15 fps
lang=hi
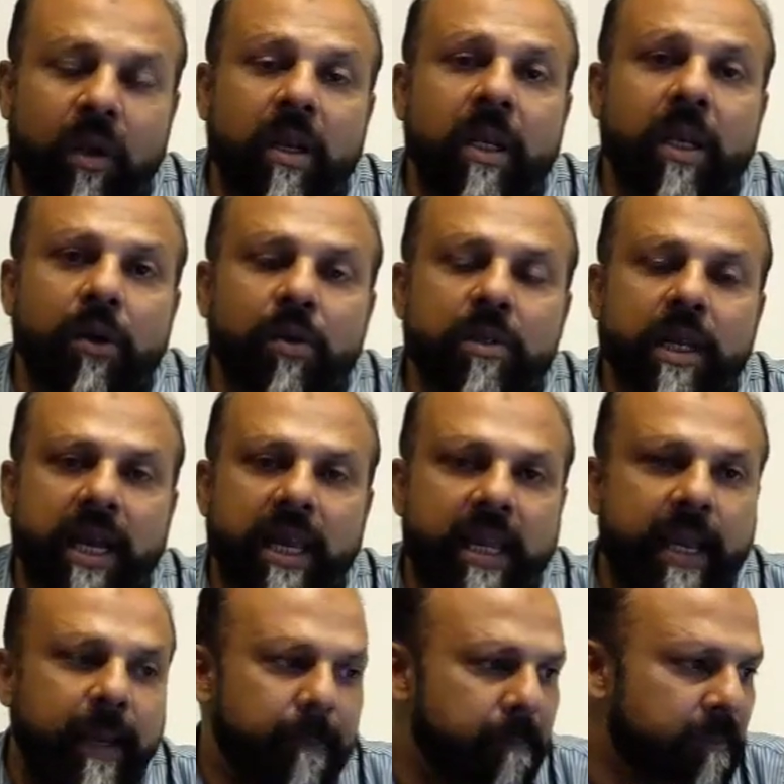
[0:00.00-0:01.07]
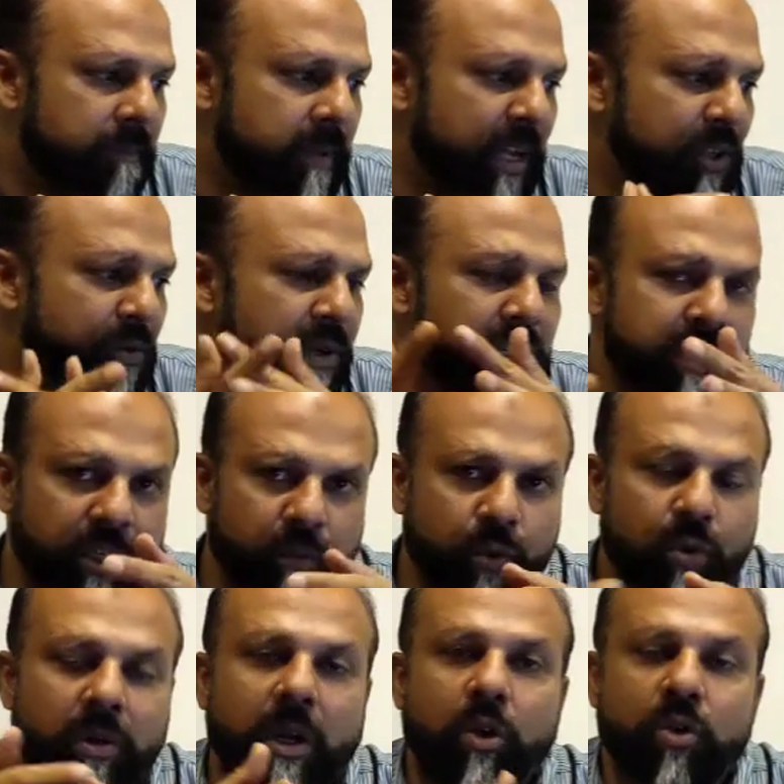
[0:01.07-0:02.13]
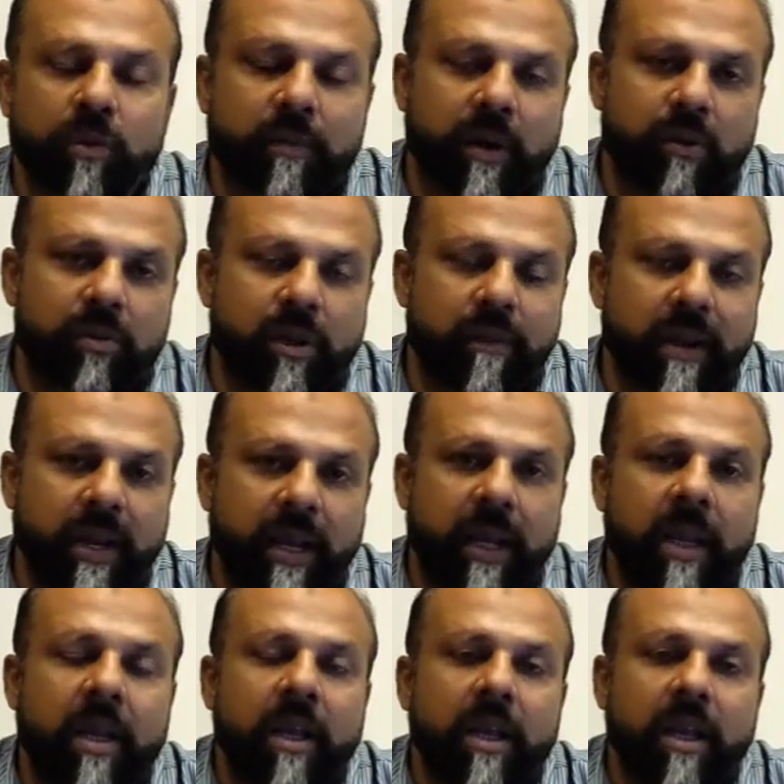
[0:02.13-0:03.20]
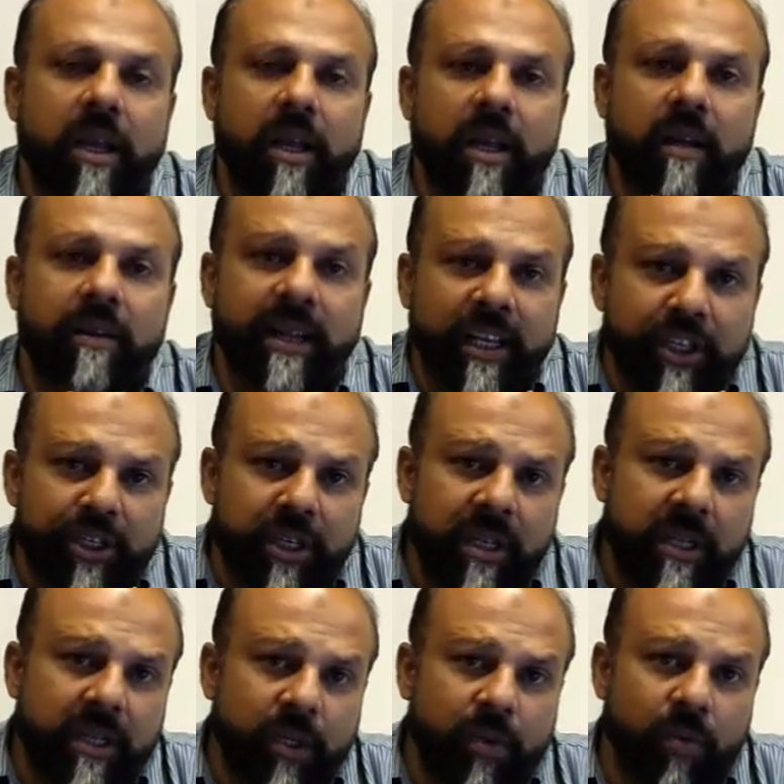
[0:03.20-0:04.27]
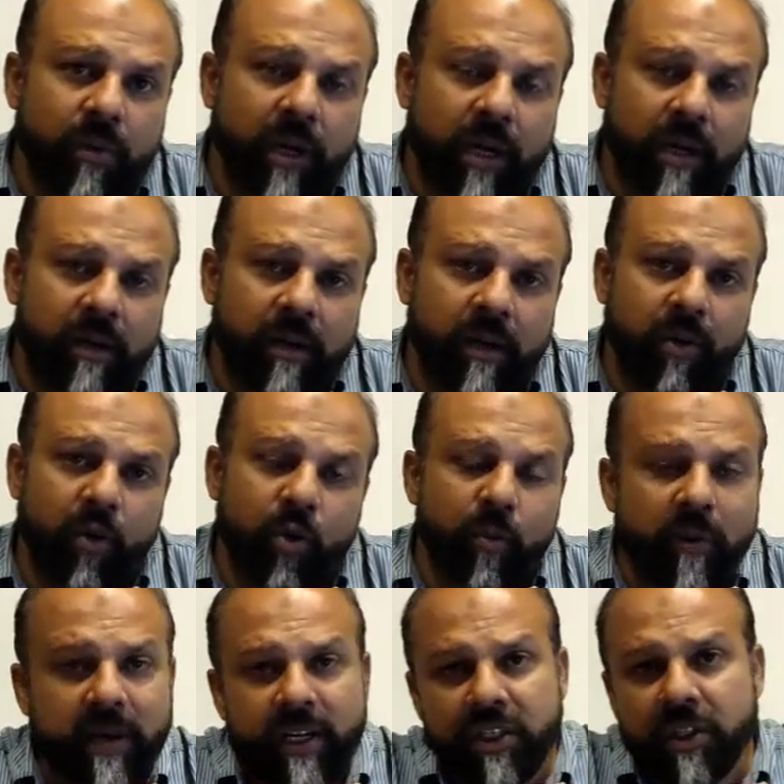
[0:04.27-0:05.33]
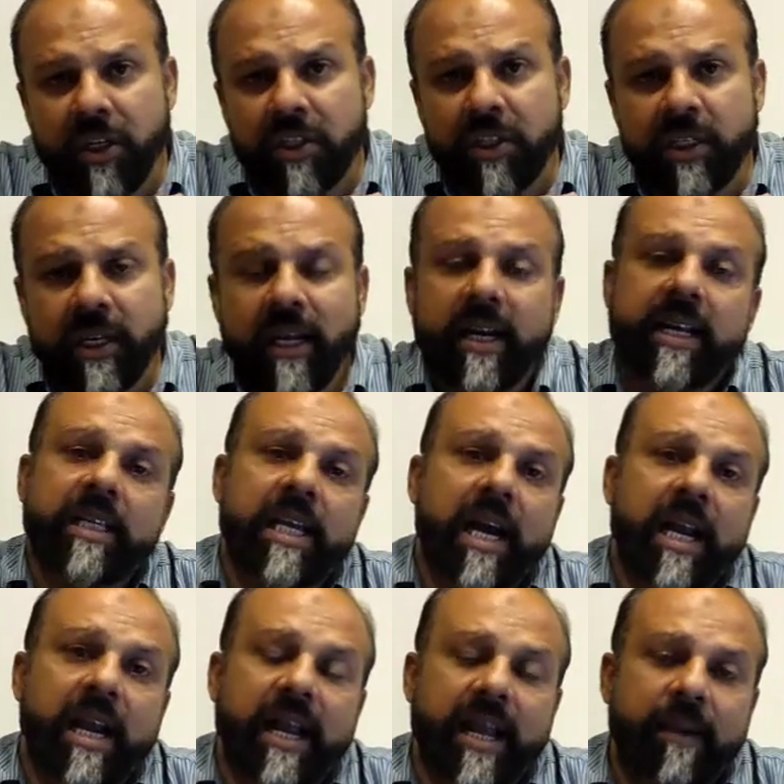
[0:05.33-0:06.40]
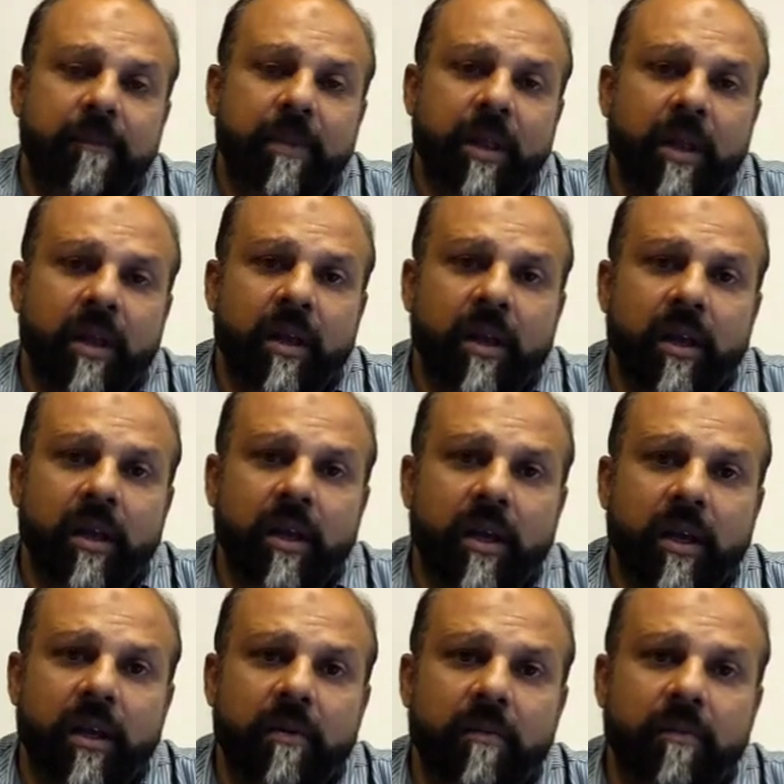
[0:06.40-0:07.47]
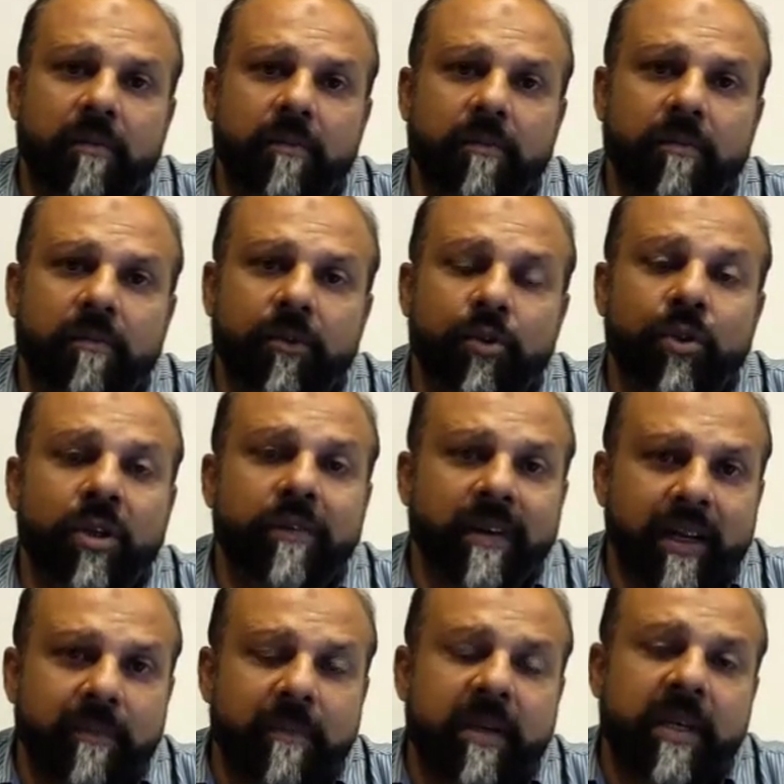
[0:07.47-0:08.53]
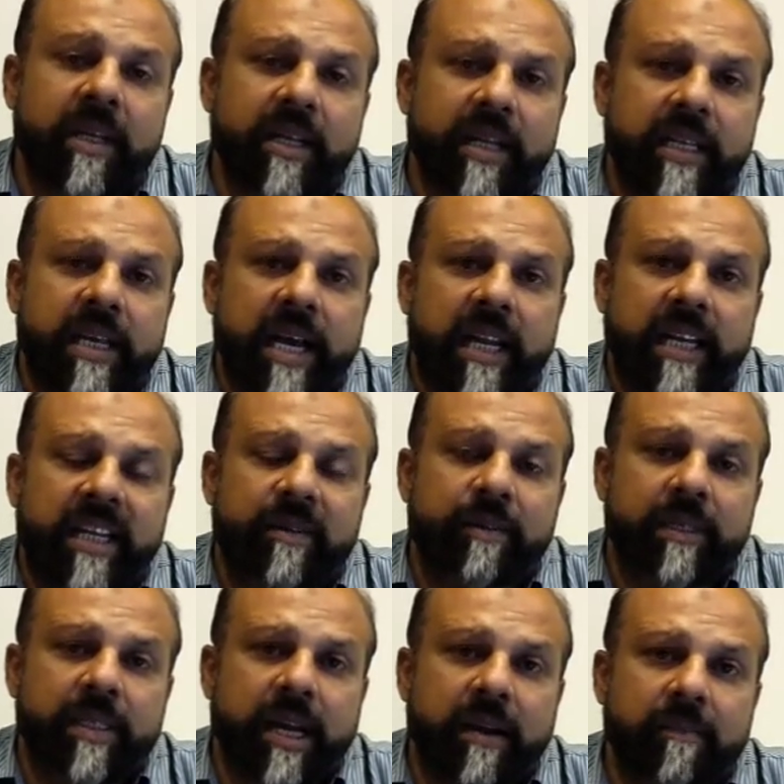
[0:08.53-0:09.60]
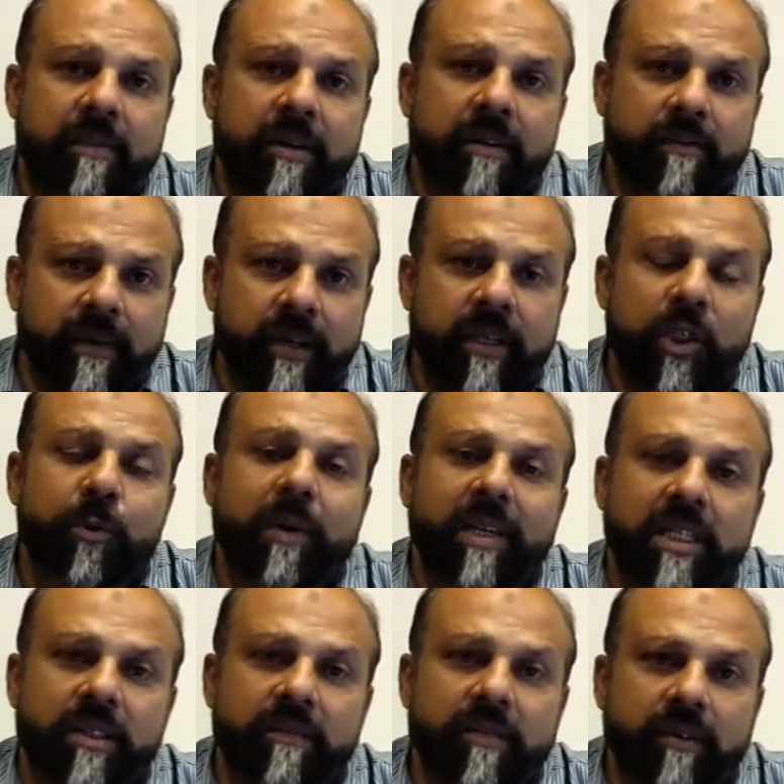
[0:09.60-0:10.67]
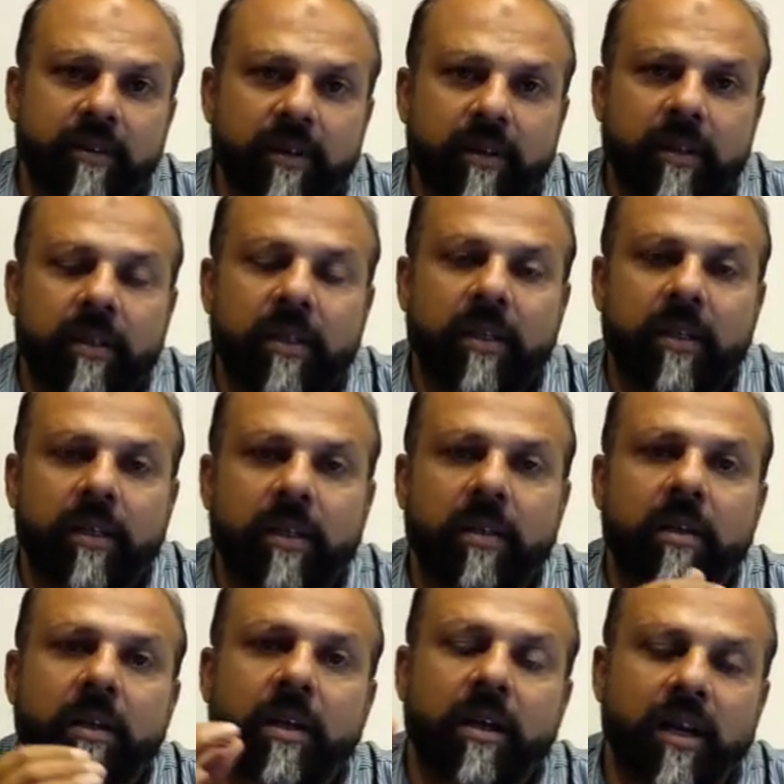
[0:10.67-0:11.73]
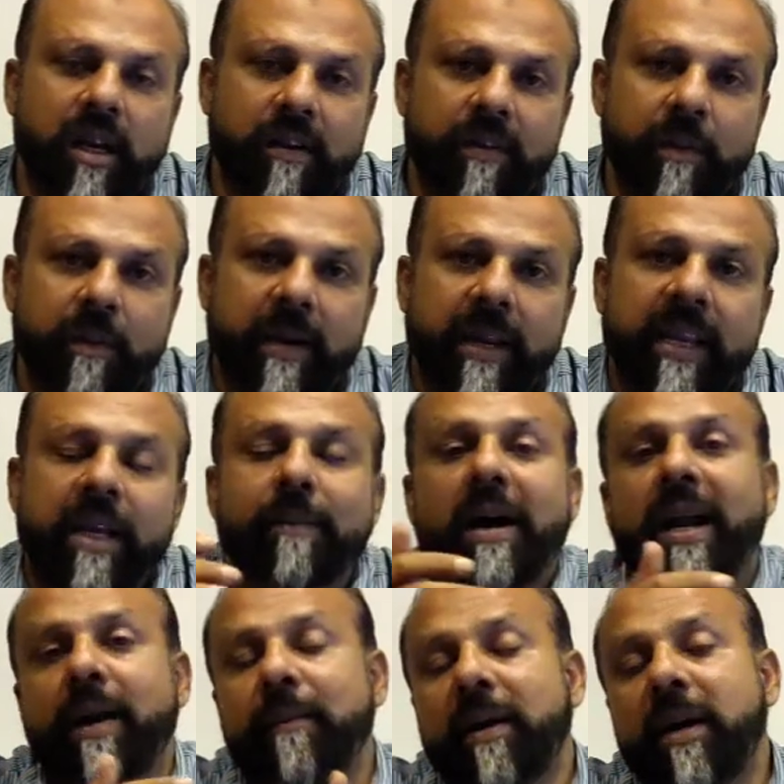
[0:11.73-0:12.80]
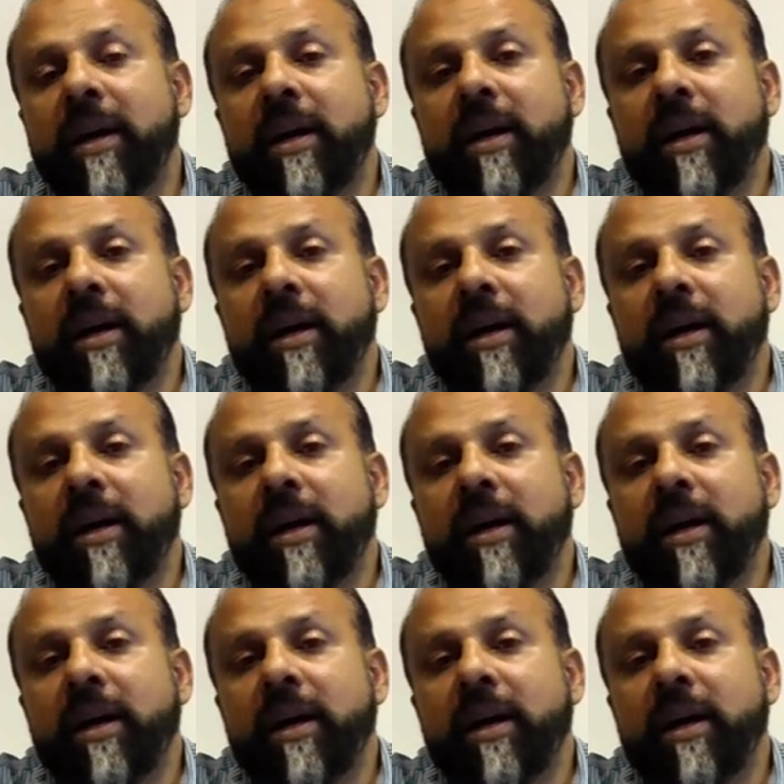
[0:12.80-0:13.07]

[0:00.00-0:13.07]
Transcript: न्यूज़ आई है एक्सप्रेस ट्रिब्यून का उसमें उसका मैं लिंक शेयर कर दूंगा उस पर डिस्कशन करने जा रहे हैं जो डेवलपमेंट करने जा रही है पंजाब गवर्नमेंट स्पेसिफिक रावलपिंडी के बारे में